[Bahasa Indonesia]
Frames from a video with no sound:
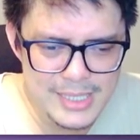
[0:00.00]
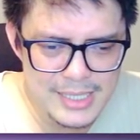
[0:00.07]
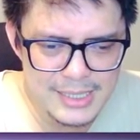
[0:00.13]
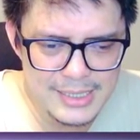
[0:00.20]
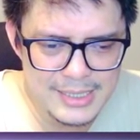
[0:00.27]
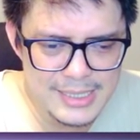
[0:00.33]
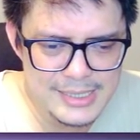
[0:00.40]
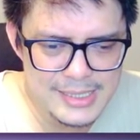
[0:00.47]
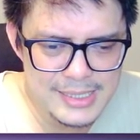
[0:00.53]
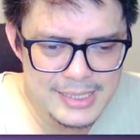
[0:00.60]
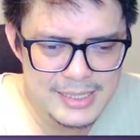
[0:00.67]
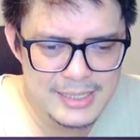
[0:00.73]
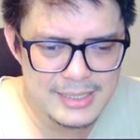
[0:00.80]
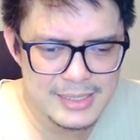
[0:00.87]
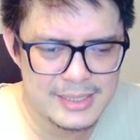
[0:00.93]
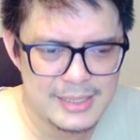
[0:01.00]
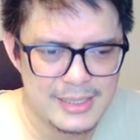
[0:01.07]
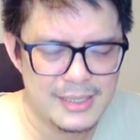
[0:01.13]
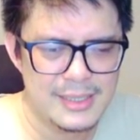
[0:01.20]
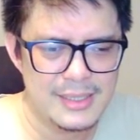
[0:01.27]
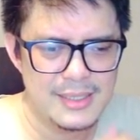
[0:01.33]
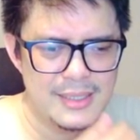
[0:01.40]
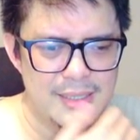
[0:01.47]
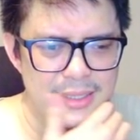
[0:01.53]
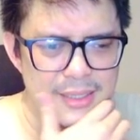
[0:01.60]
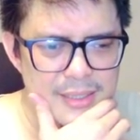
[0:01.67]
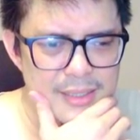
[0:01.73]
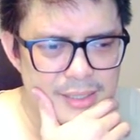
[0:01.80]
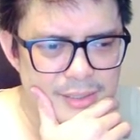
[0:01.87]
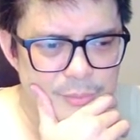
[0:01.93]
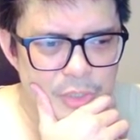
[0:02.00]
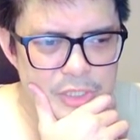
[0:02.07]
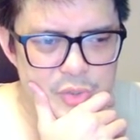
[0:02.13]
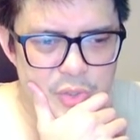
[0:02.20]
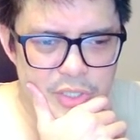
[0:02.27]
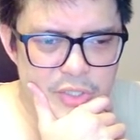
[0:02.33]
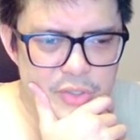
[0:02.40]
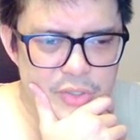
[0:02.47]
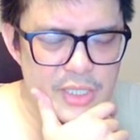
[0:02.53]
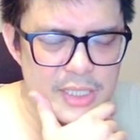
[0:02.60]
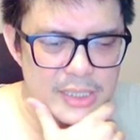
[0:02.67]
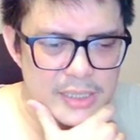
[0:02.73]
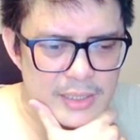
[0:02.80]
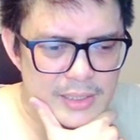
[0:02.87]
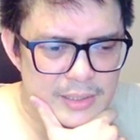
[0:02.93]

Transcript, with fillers: salah kan guys ya bukan suara Dio soalnya